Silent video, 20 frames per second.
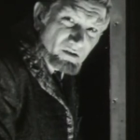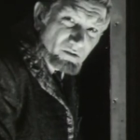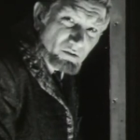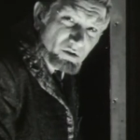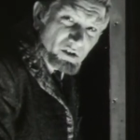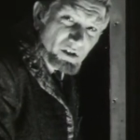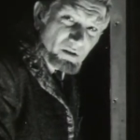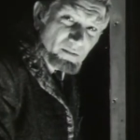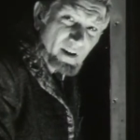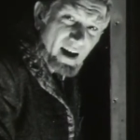
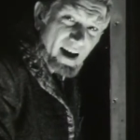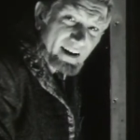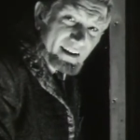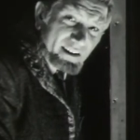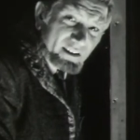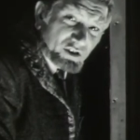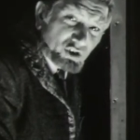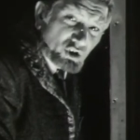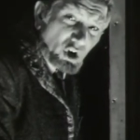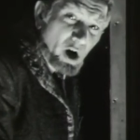У тебя
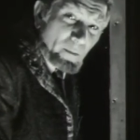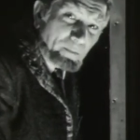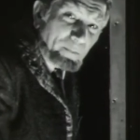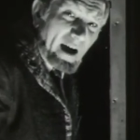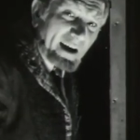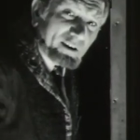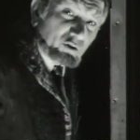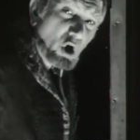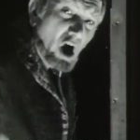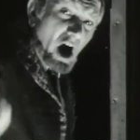лицо
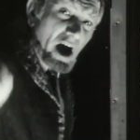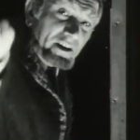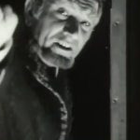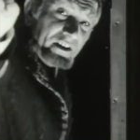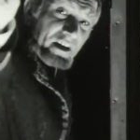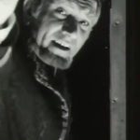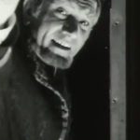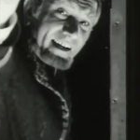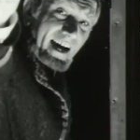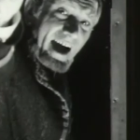
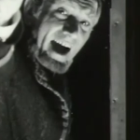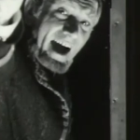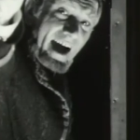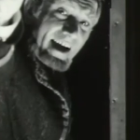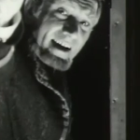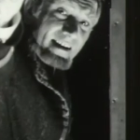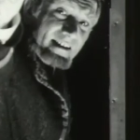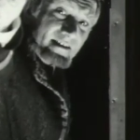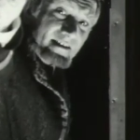покойника!